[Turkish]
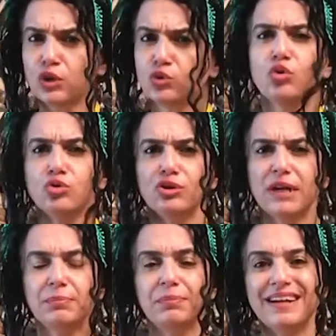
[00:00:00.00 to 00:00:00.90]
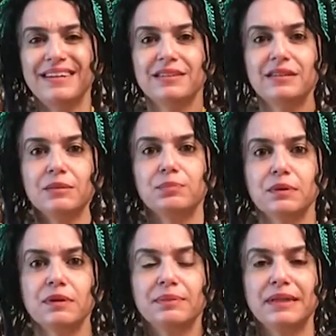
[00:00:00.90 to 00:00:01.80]
Doğru rehberlik
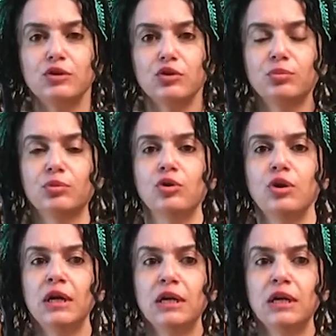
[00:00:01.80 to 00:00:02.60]
yapılabiliyor mu?